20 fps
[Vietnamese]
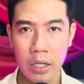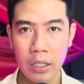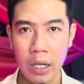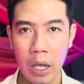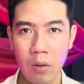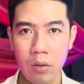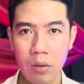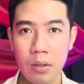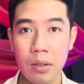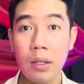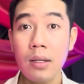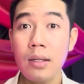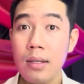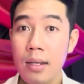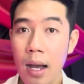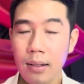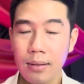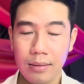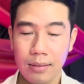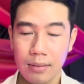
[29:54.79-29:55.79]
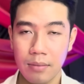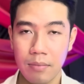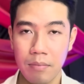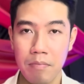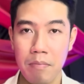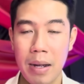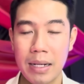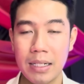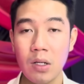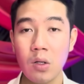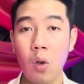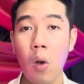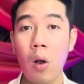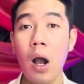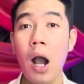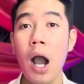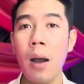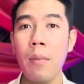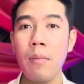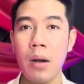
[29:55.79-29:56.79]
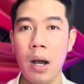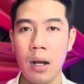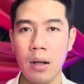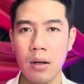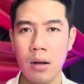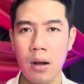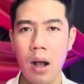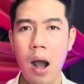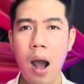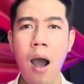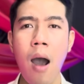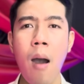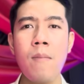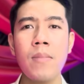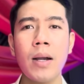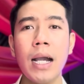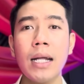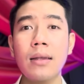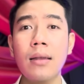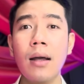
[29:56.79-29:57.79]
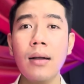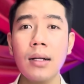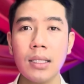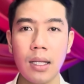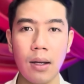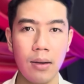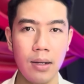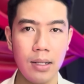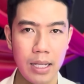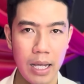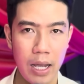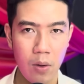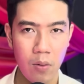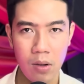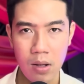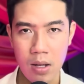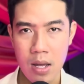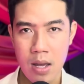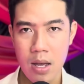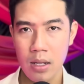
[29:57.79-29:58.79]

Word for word: kiểu như nó chết mà nó còn ôm hận, ôm cái tức tưởi theo á,